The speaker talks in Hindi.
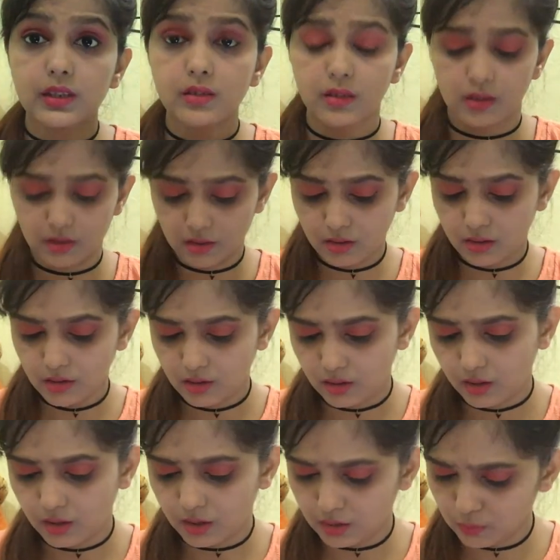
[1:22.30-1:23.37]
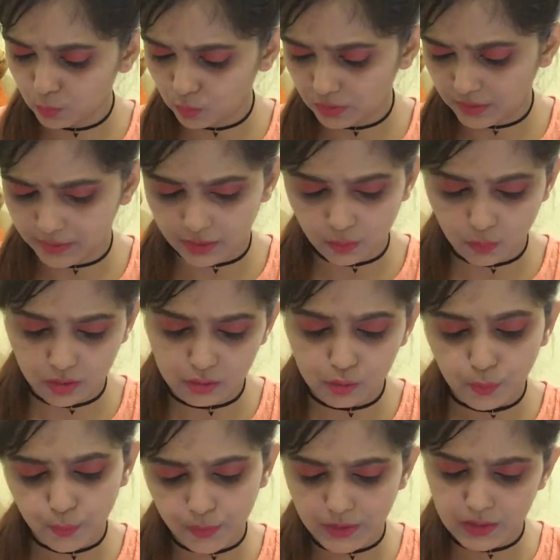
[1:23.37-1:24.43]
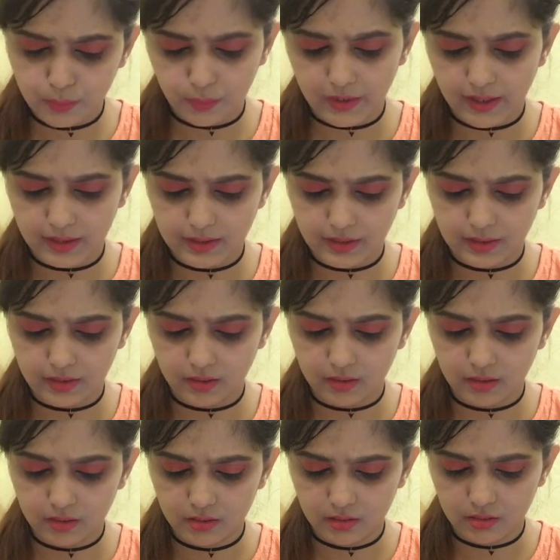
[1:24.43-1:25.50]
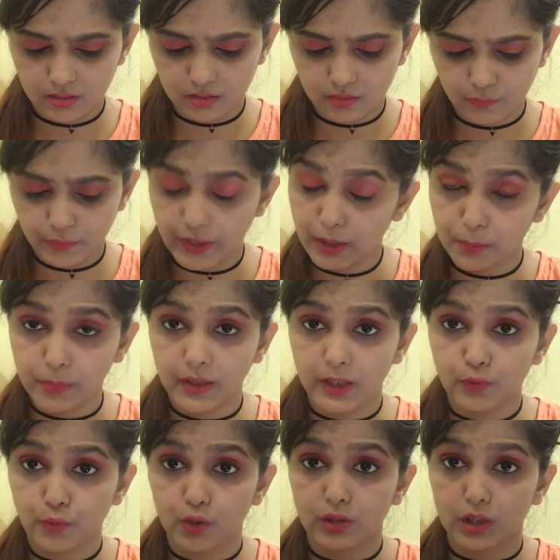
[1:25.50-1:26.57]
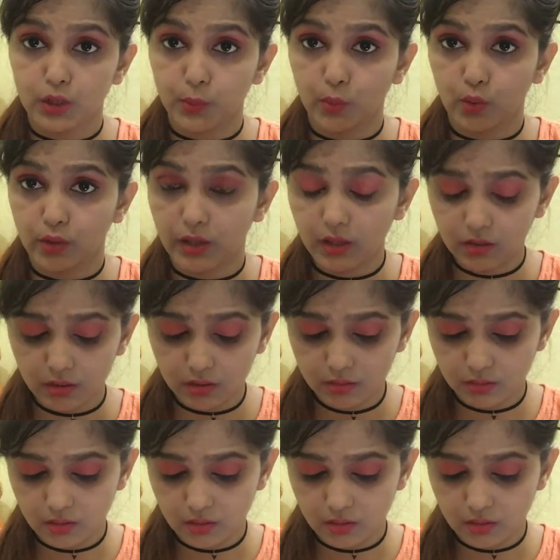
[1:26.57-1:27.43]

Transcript: एंड एटी वन रुपीज़ प्राइस आई थिंक फेयर प्राइस फॉर दिस प्रोडक्ट